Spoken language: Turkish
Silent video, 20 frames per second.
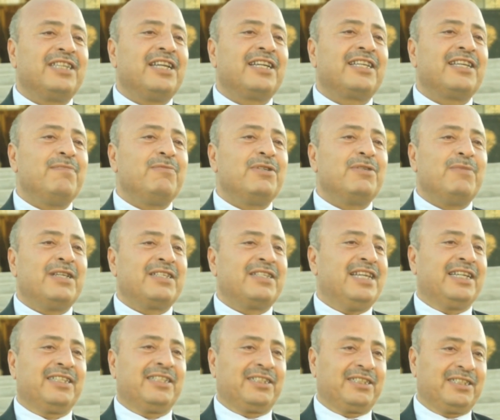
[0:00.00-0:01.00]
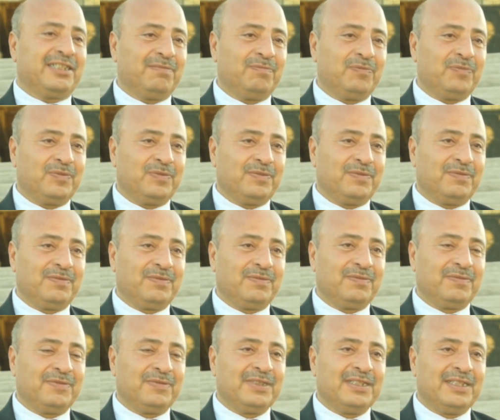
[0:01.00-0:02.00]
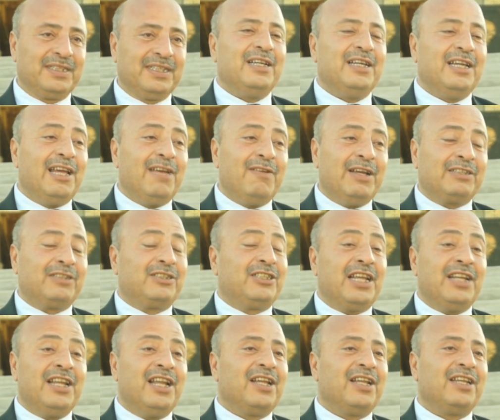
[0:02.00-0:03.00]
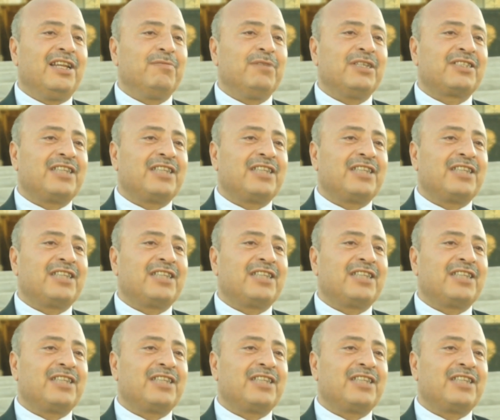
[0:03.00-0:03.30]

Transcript: gereken bir meslektir. Evet, genel anlamda